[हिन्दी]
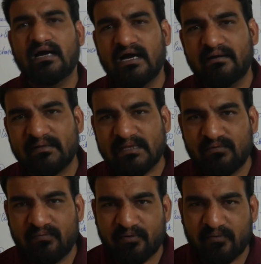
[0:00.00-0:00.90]
आ,
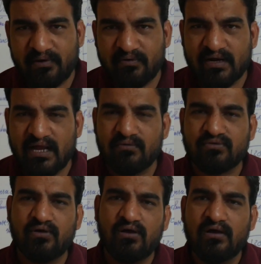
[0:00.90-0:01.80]
मतलब जो प्रॉफिट हो रहा है
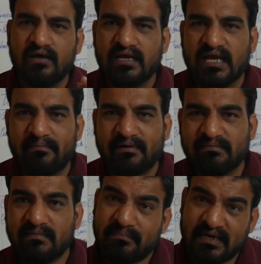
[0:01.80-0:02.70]
उसको
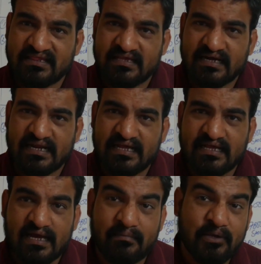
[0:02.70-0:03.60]
कैपिटल में प्लस करना है
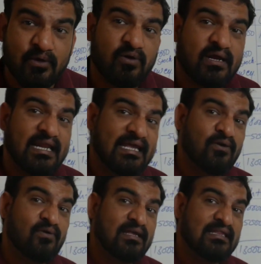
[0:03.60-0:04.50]
अब क्यों करना है
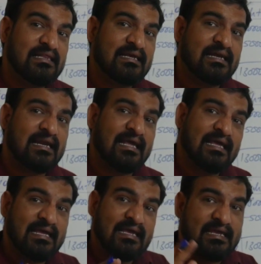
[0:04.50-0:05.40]
क्यों किस लिए करना
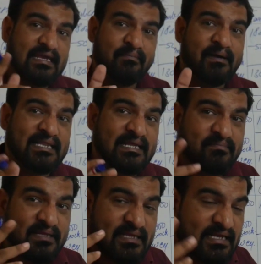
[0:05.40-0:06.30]
है ये बात
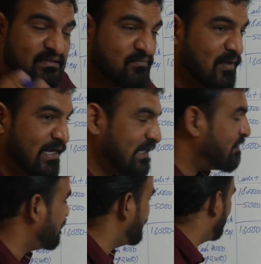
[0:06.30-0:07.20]
आप धीरे धीरे समझ आएगी
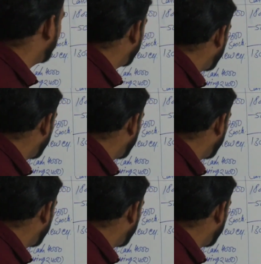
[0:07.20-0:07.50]
आपको